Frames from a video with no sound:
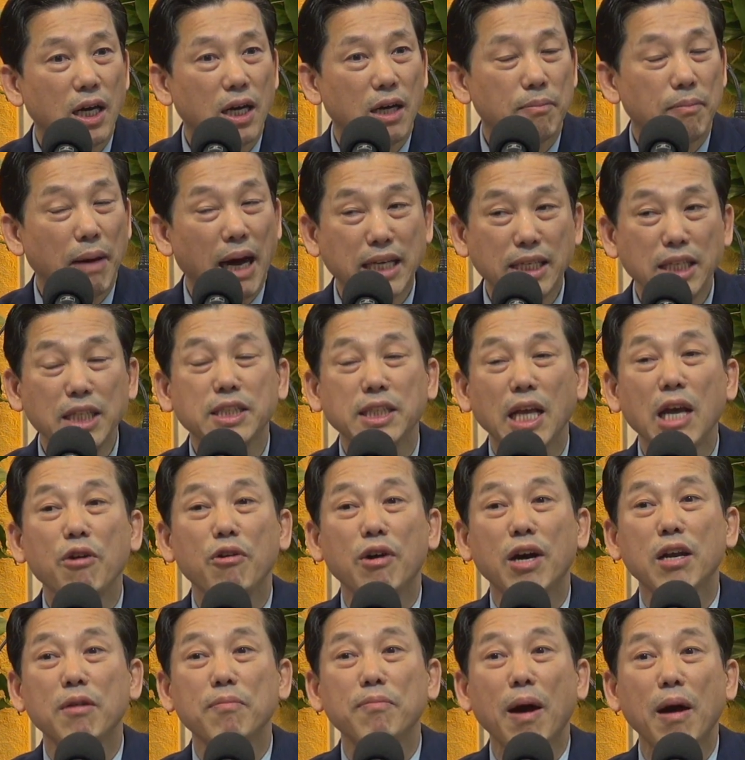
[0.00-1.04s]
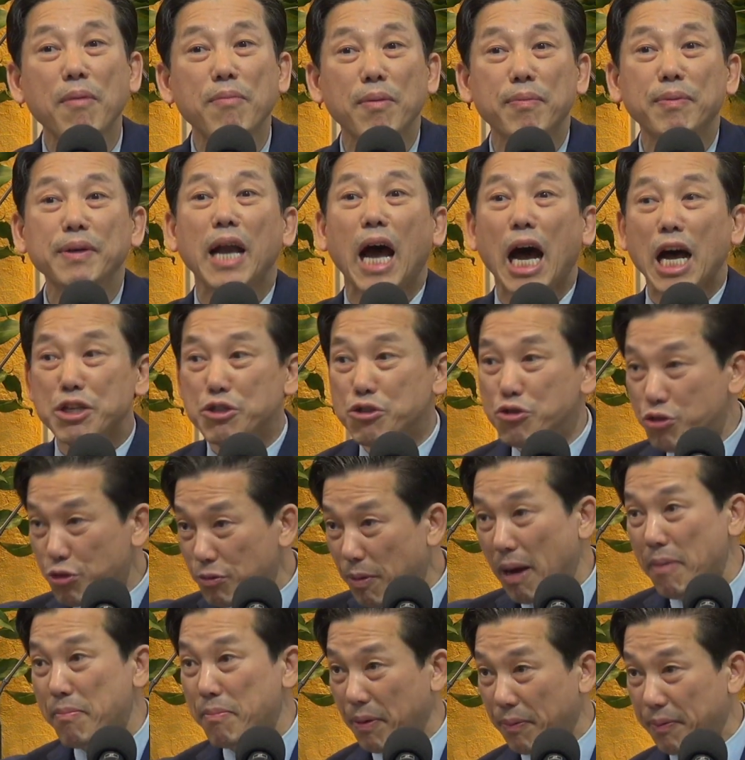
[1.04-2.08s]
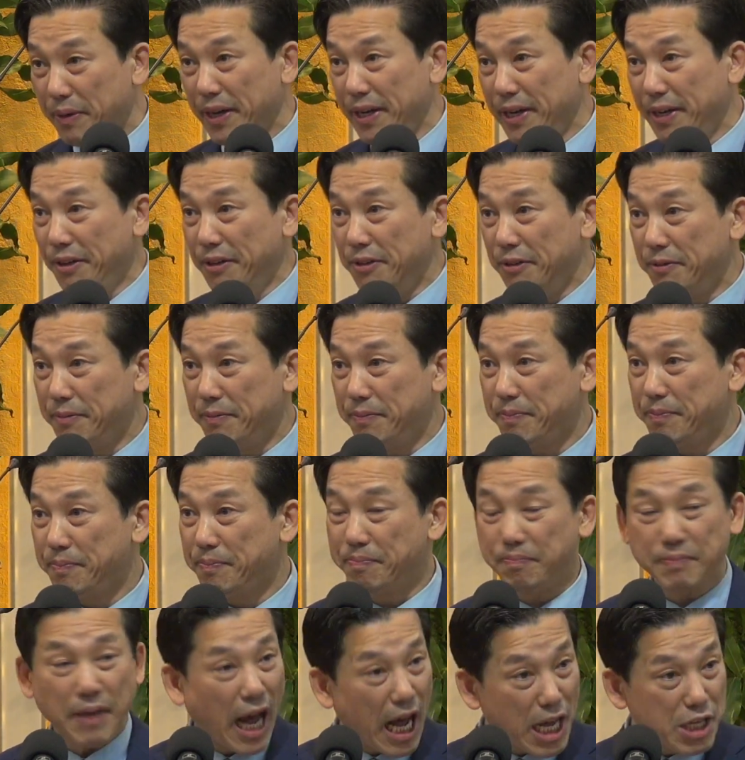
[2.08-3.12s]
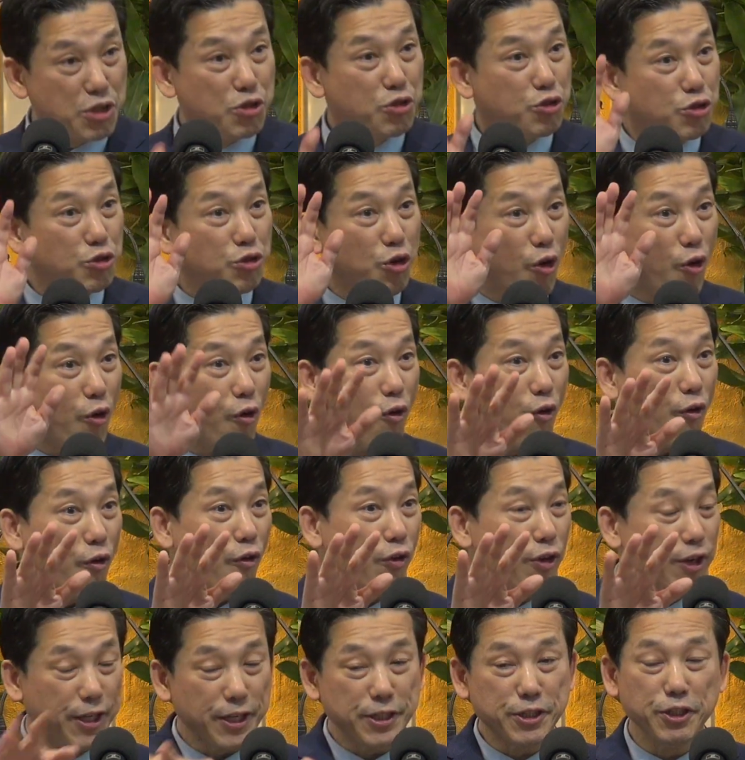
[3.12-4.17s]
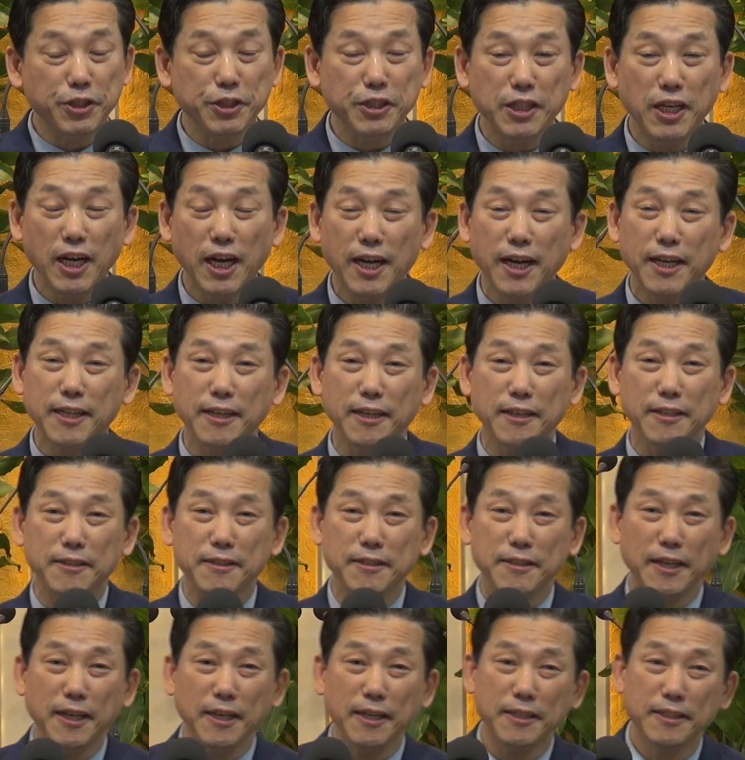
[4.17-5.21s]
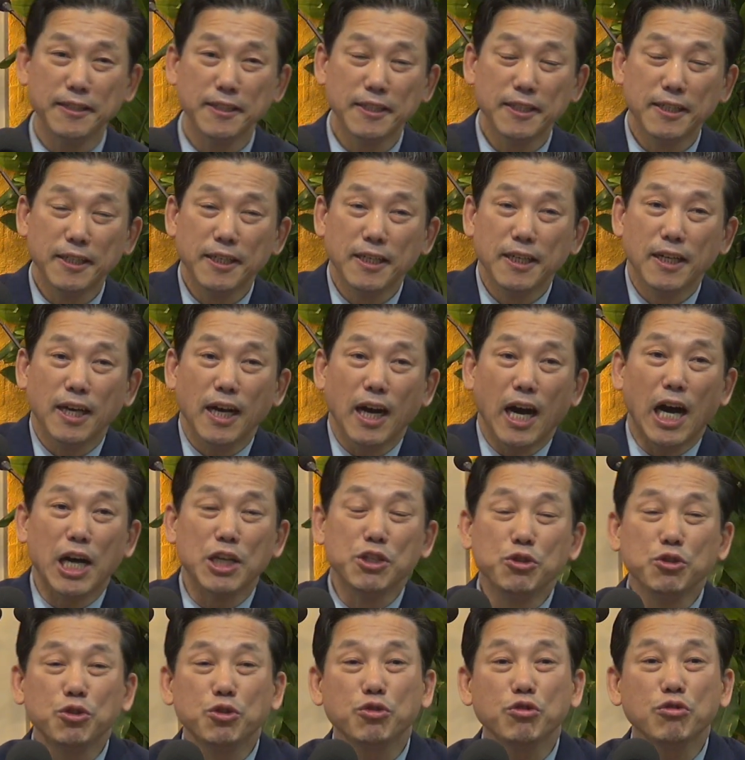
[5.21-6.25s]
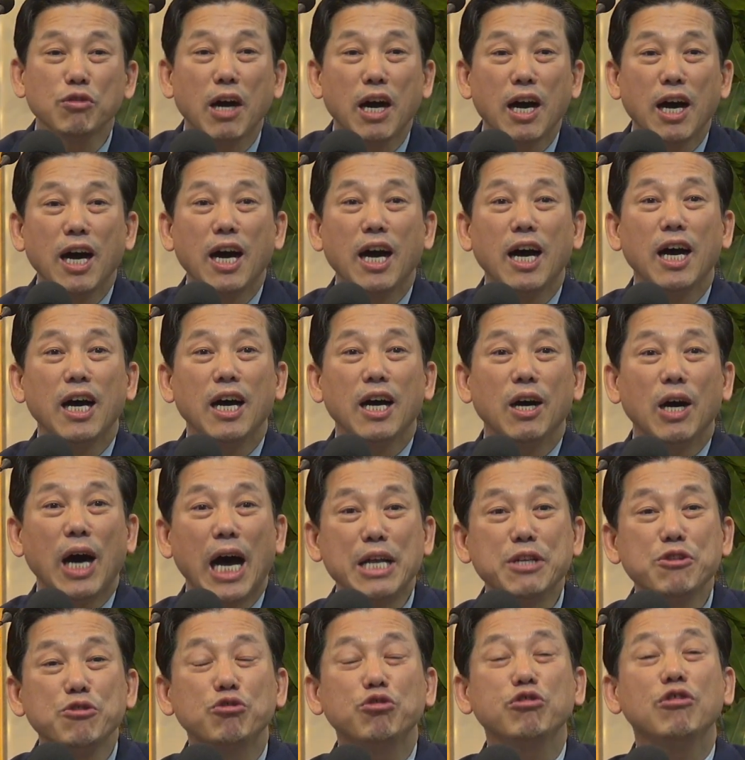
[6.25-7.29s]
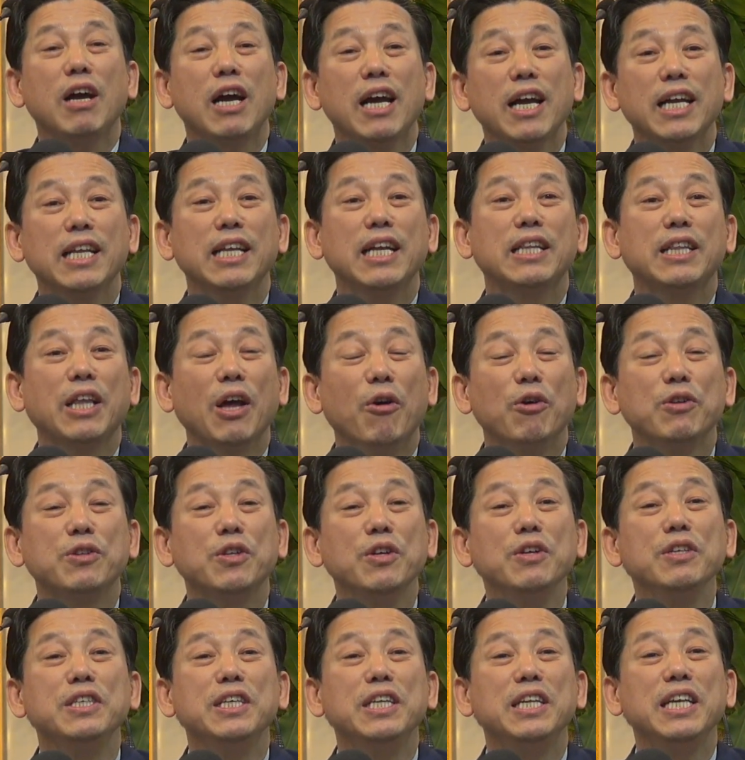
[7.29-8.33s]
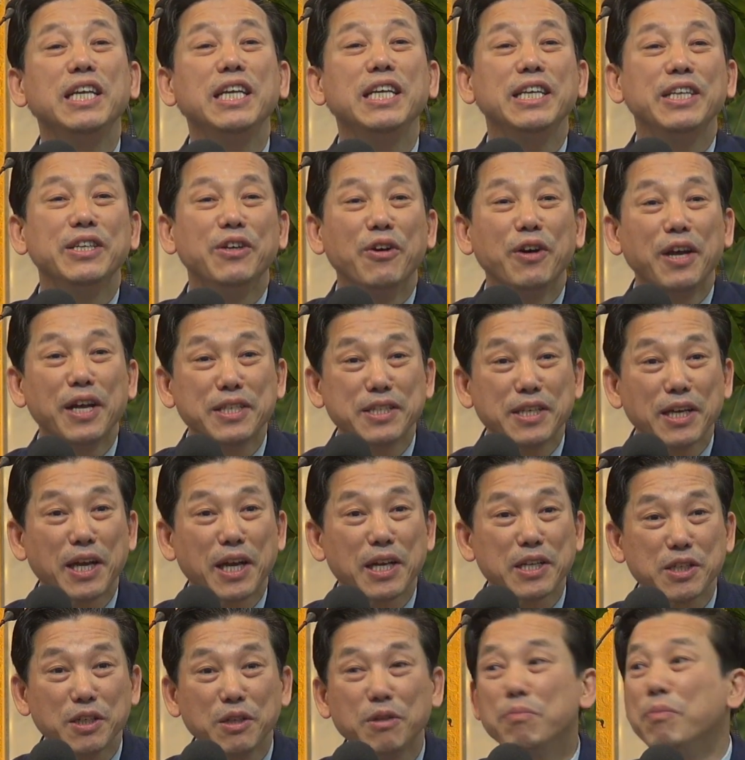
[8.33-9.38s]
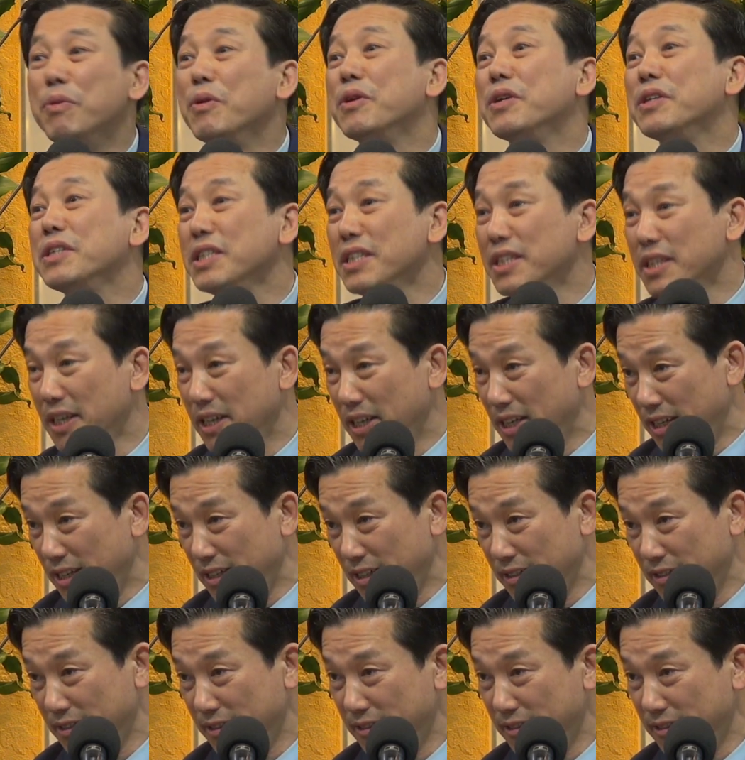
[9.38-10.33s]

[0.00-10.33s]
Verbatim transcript: 많이 사용하는 방법은 안수 방법이에요. 안수로 이렇게 전인하게 되는데, 안수를 하게 될 때 어떤 일이 영의 세계에서는 벌어지는가,